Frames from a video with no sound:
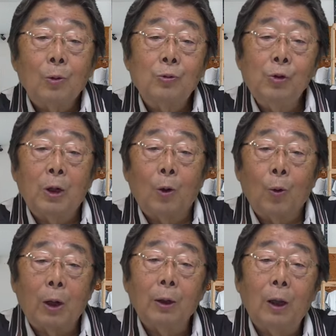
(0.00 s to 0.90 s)
国から
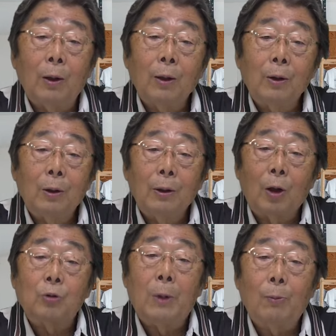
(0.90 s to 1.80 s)
お金
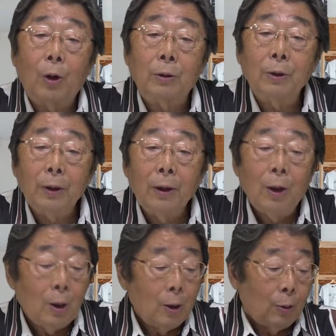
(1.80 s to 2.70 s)
100万もらってね、
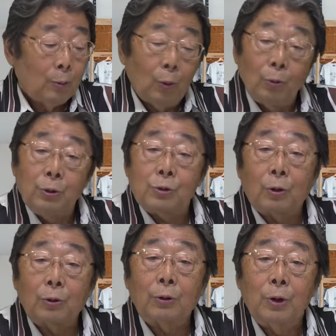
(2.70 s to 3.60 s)
脳に
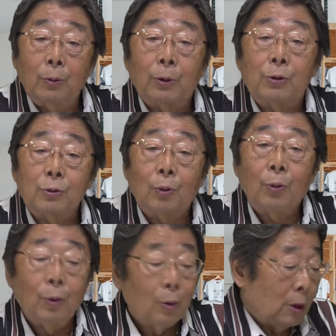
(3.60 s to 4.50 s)
使ったっていいわけですよ。